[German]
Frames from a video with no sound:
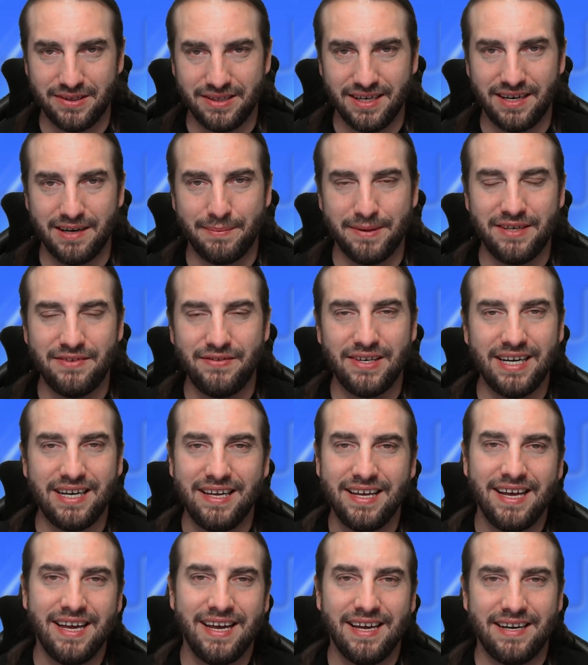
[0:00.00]
Ja, da bin ich wieder,
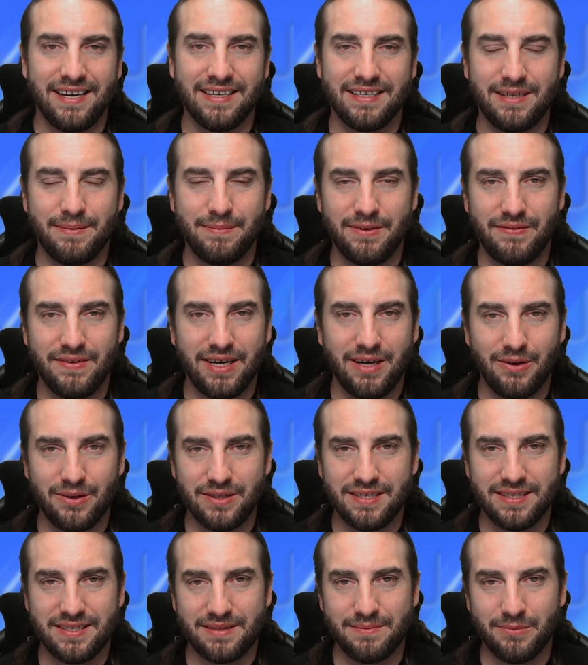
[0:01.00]
nachdem ich wieder
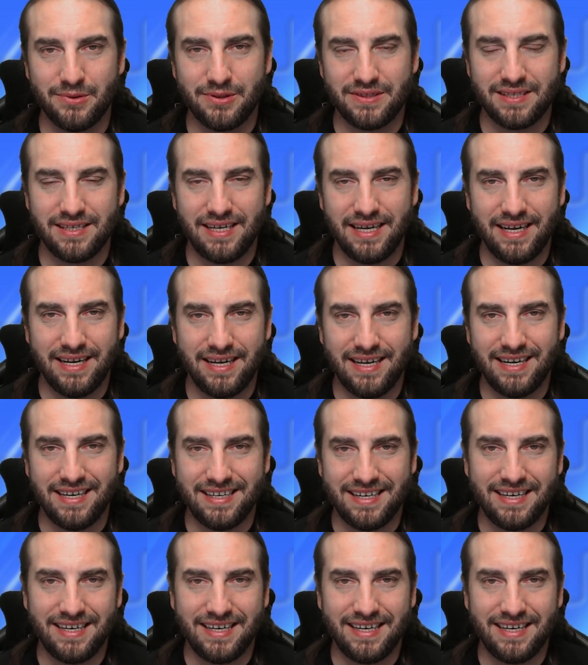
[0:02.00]
aussetzen musste leider,